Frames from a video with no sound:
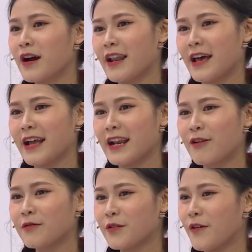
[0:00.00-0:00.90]
ngờ là anh
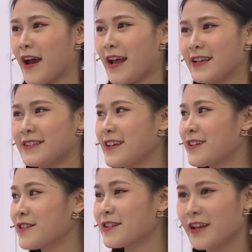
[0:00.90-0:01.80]
Long ở ngoài lại dễ
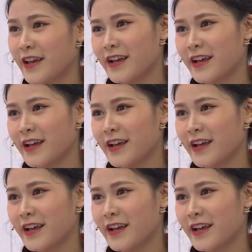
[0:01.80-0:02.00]
thương như thế.